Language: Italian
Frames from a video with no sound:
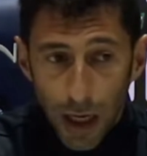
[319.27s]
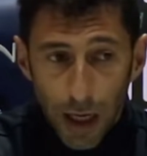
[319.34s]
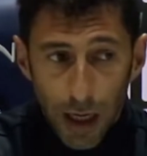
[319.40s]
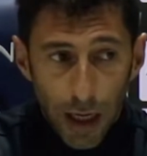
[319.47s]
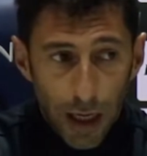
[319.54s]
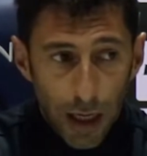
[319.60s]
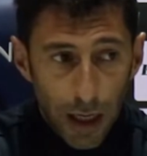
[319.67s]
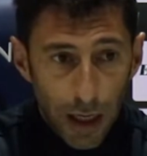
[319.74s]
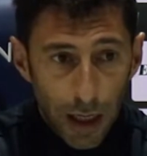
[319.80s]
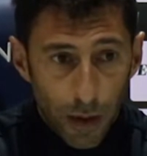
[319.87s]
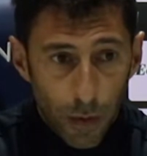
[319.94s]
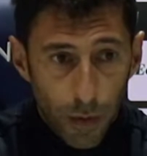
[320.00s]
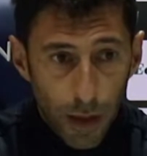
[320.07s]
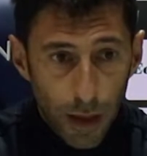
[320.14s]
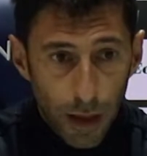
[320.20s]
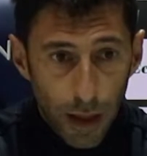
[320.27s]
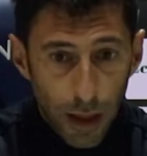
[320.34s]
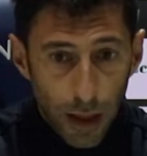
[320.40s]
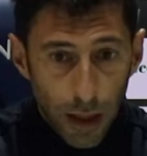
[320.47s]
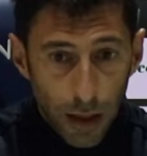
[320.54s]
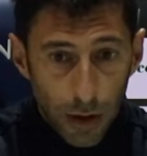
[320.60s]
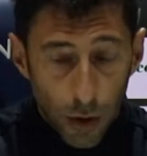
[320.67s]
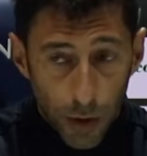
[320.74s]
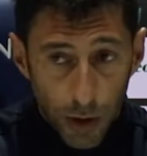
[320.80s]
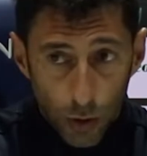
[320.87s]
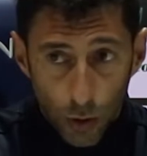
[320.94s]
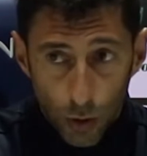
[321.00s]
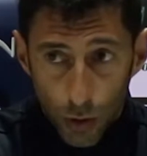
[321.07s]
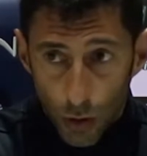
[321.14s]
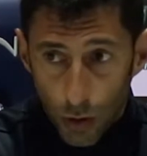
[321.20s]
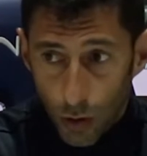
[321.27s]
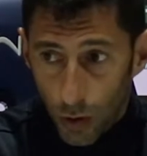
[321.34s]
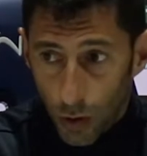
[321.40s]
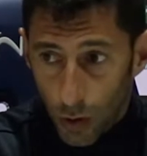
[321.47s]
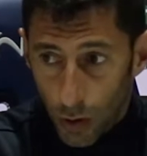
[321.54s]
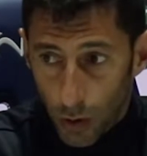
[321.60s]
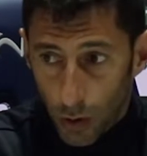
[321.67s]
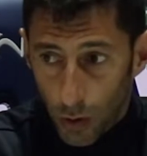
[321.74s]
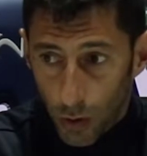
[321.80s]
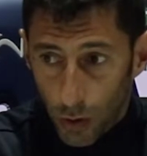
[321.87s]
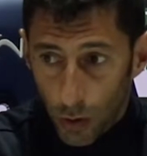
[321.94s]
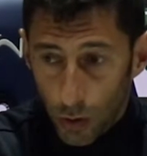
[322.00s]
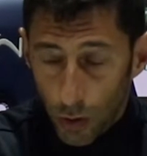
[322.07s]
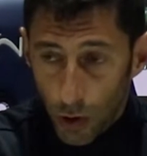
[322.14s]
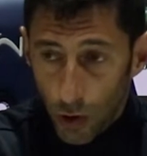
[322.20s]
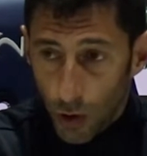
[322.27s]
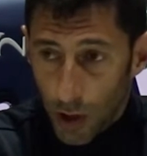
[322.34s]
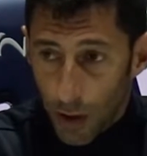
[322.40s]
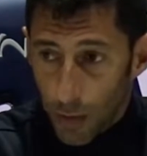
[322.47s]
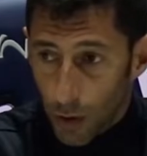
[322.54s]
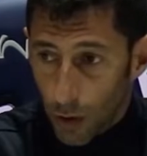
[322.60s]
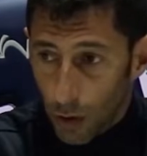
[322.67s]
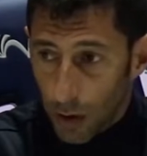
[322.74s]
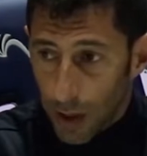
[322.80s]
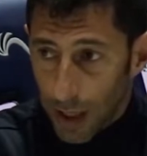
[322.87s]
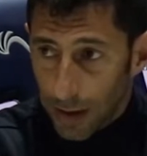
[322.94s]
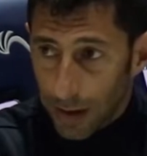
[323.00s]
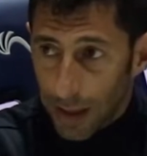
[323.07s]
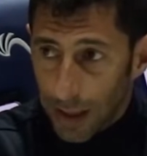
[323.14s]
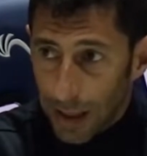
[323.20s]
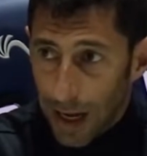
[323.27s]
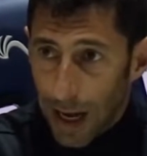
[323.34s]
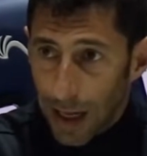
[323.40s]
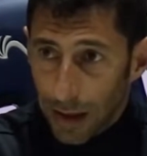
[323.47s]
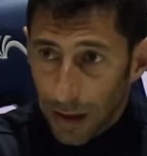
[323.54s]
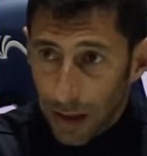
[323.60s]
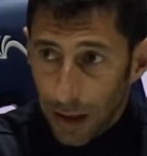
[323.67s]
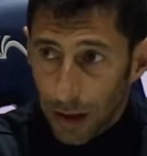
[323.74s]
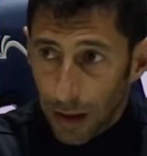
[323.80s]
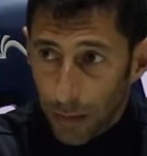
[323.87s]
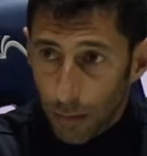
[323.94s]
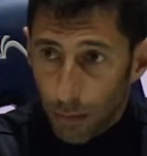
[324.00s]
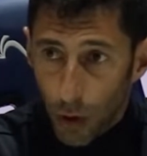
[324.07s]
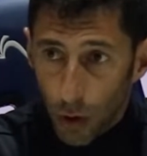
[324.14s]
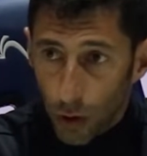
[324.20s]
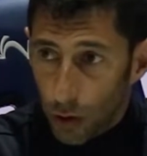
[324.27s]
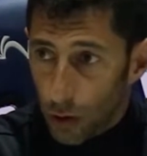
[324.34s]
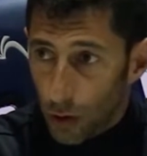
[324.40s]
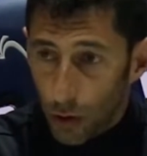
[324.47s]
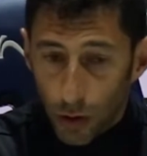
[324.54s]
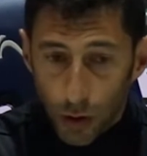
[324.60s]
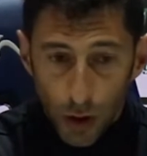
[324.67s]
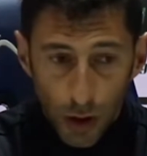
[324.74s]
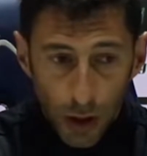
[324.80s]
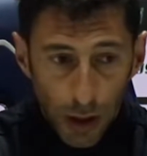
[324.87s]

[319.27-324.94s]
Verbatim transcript: E, e quindi soprattutto noi giochiamo con tre attaccanti molto